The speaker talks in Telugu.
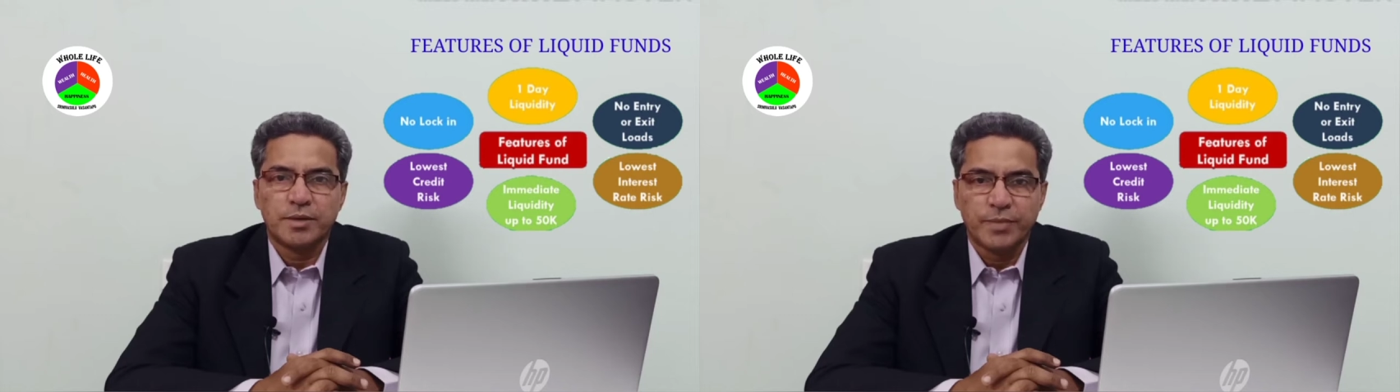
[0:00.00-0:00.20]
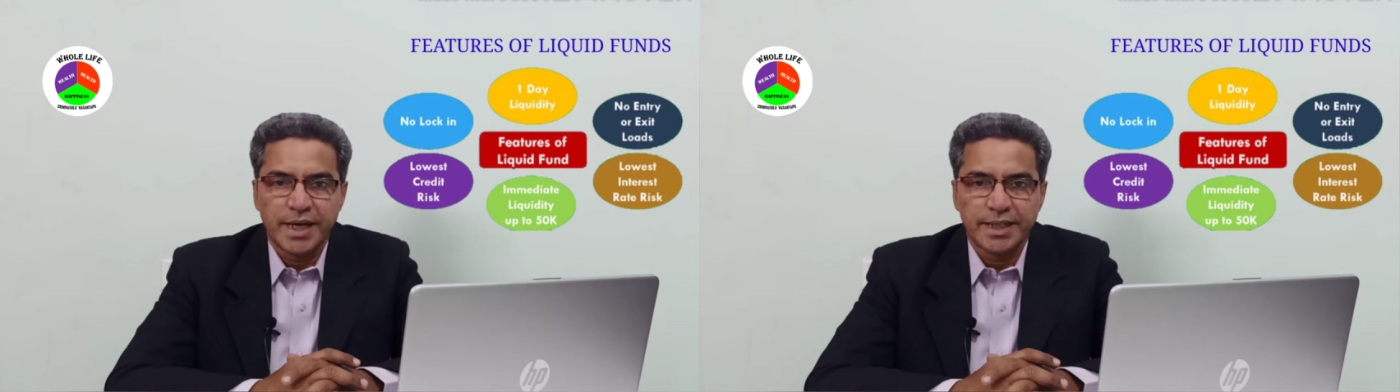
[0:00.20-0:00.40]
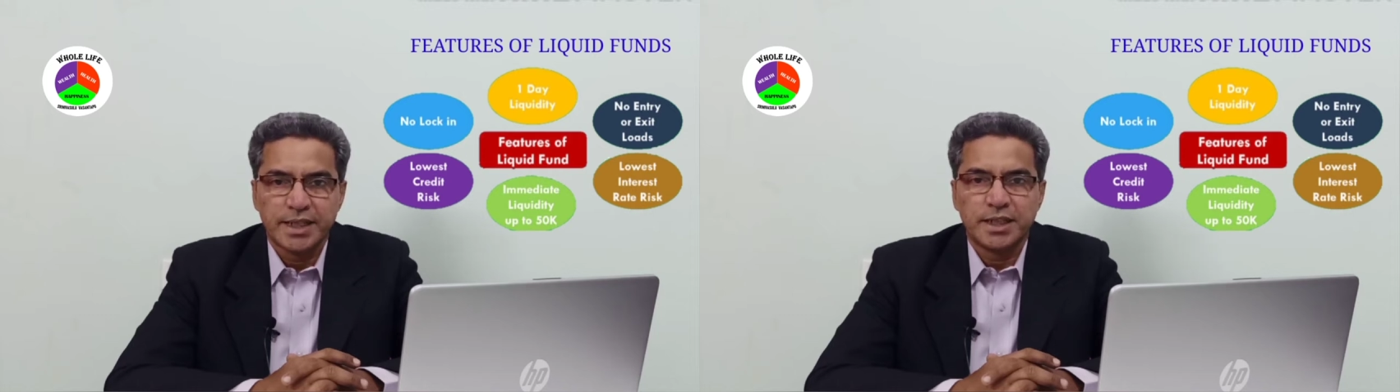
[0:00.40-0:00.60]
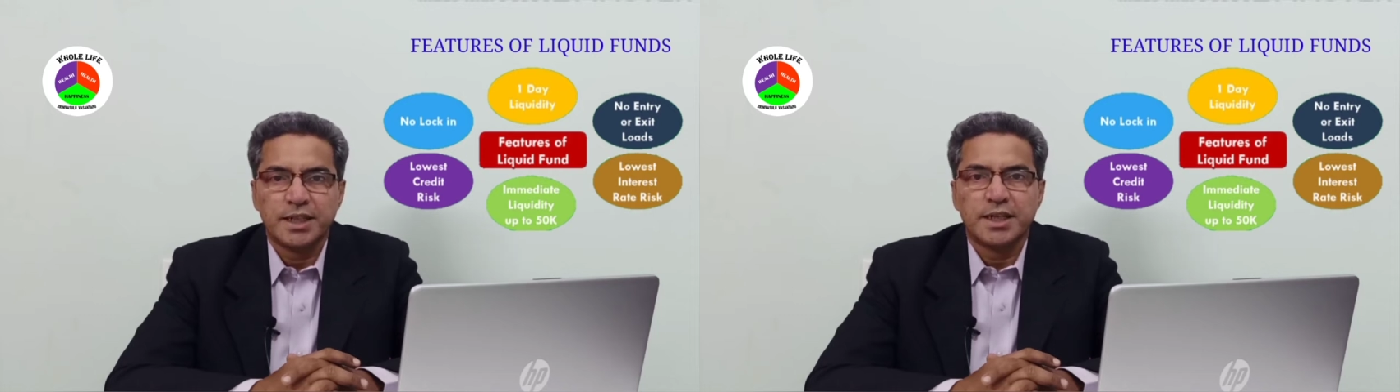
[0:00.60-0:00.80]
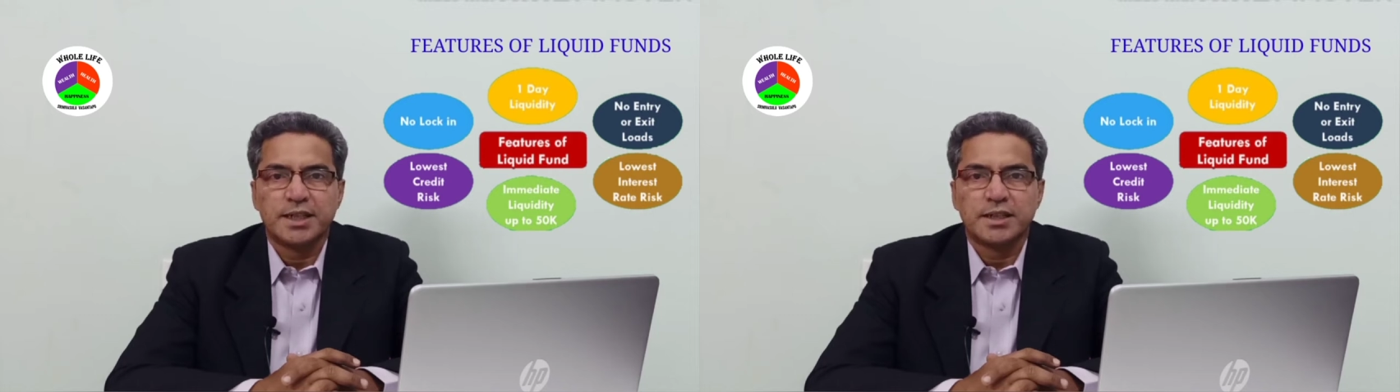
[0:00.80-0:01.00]

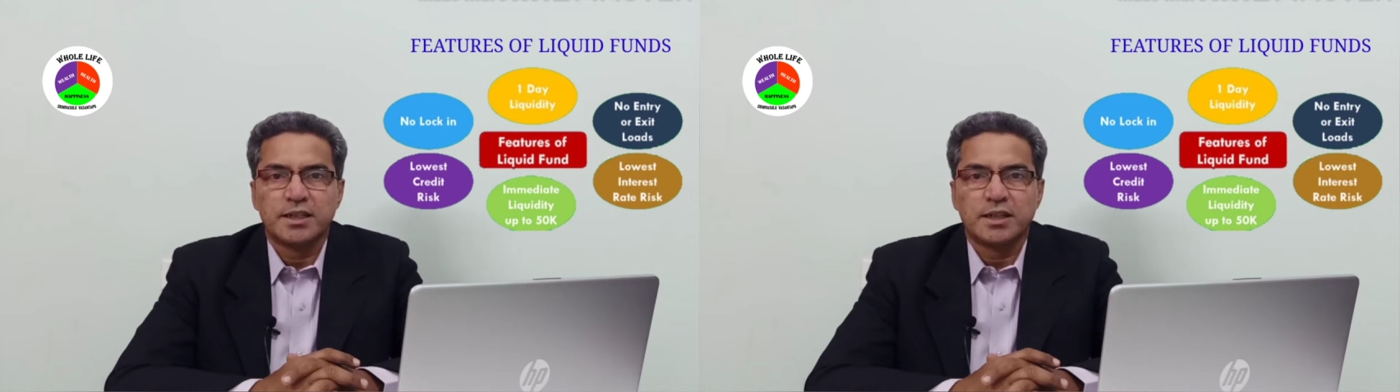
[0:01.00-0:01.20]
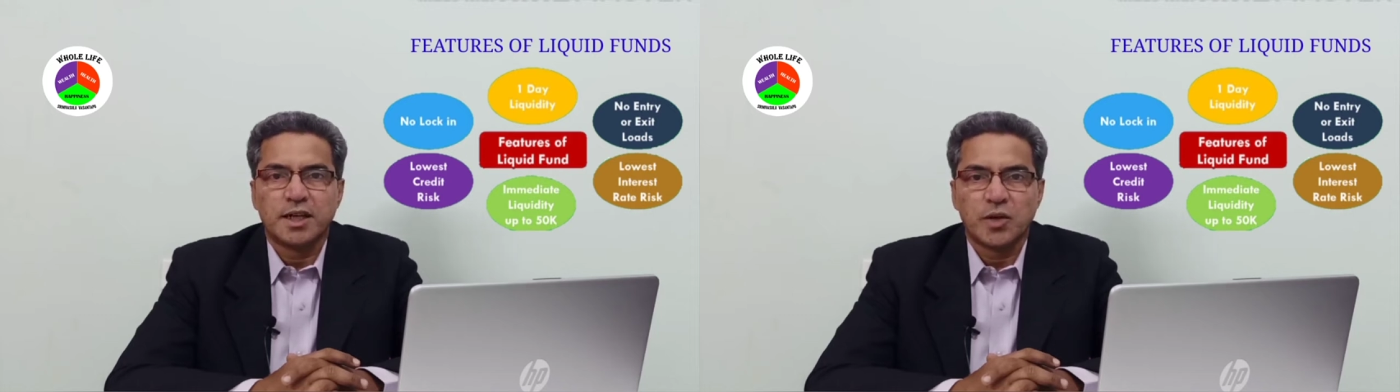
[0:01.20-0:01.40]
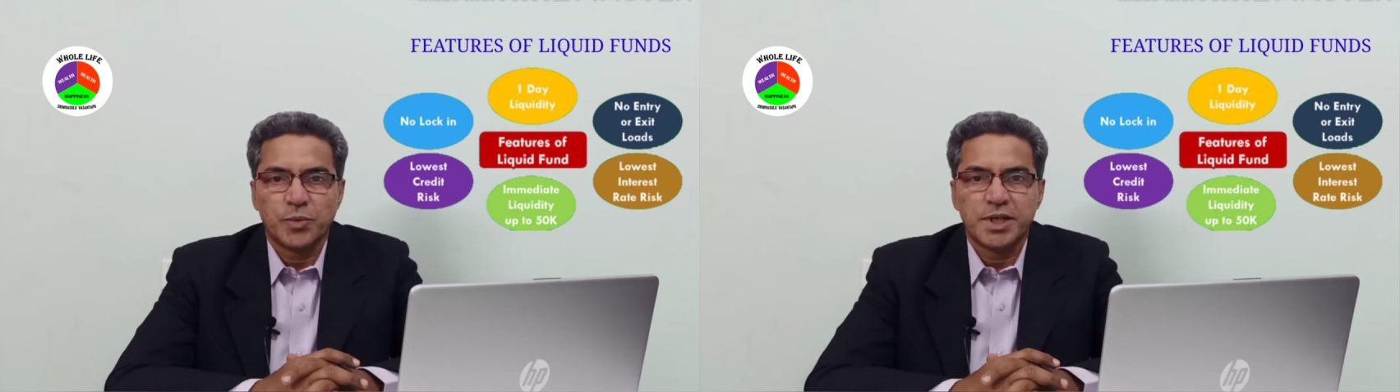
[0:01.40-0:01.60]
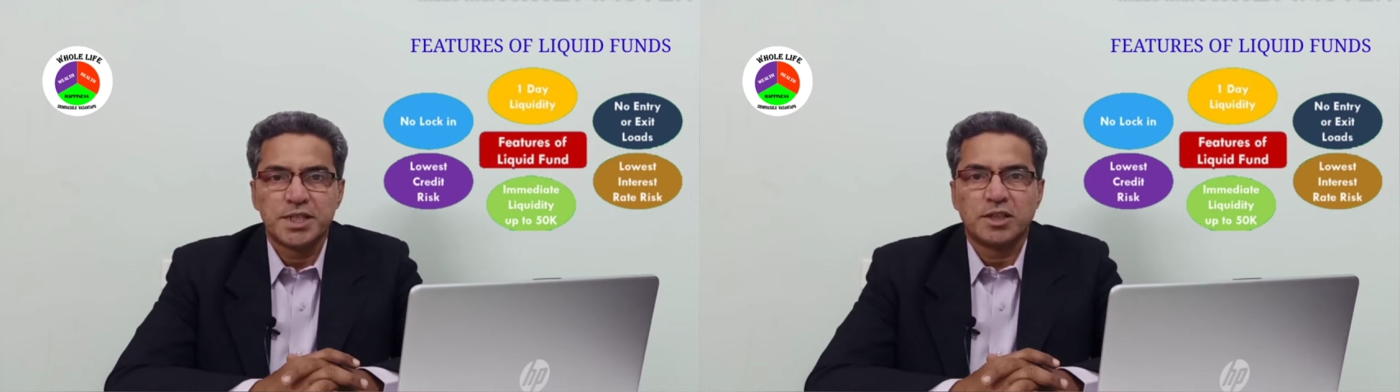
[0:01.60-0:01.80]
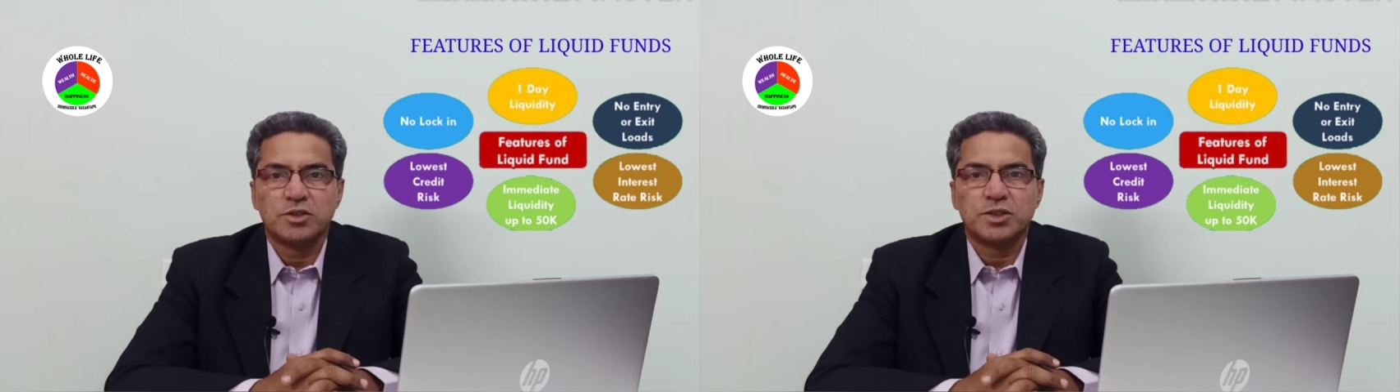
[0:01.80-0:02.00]
బ్యాంకింగ్కి లేకపోతే
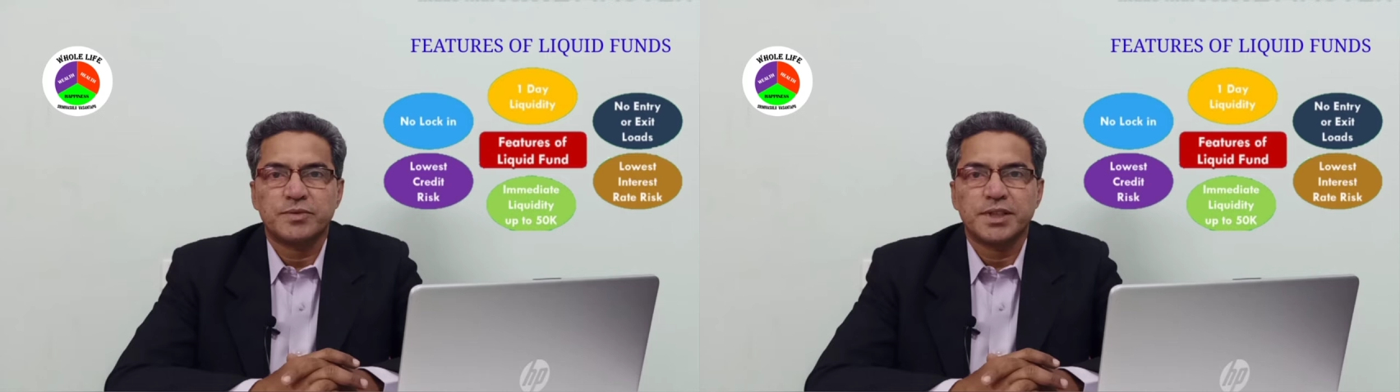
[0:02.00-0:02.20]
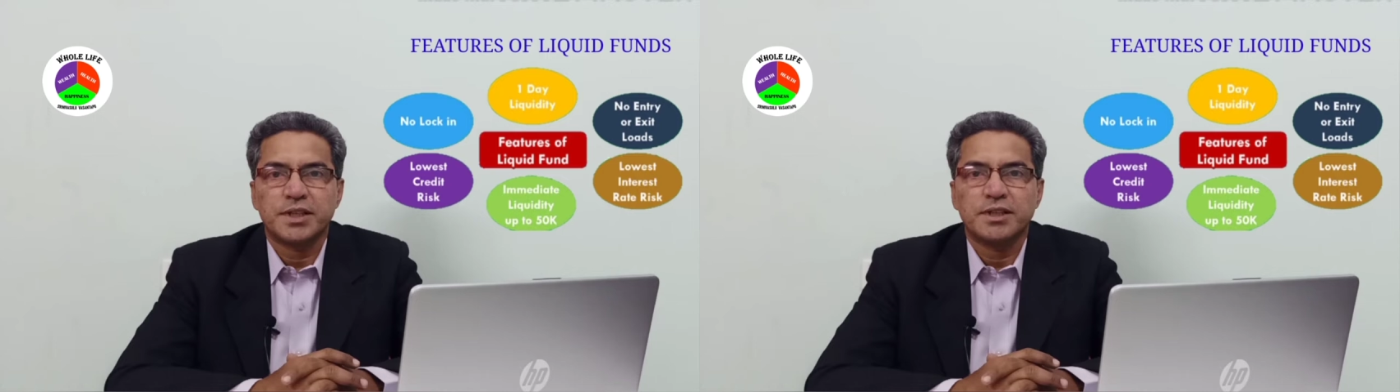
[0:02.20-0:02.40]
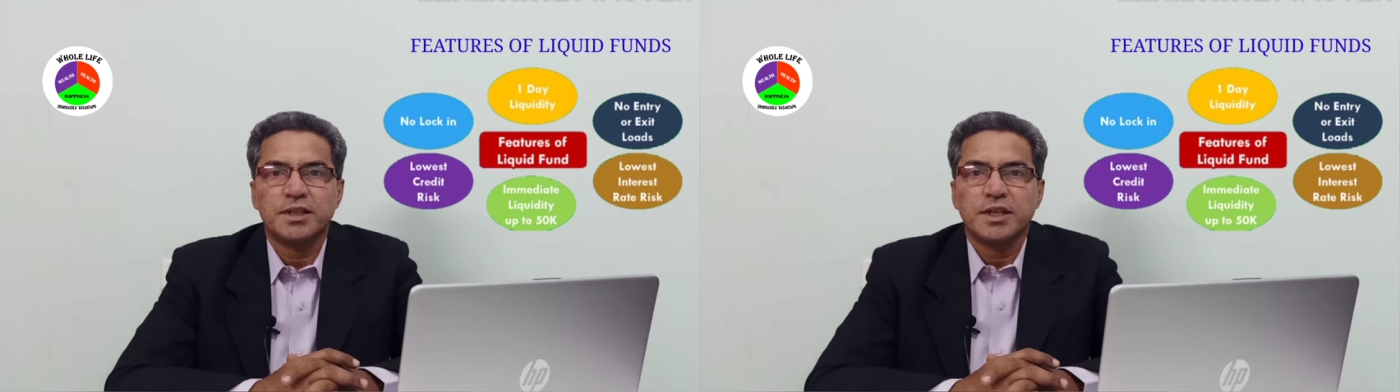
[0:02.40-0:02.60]
కార్పొరేట్స్కి అవసరమయ్యే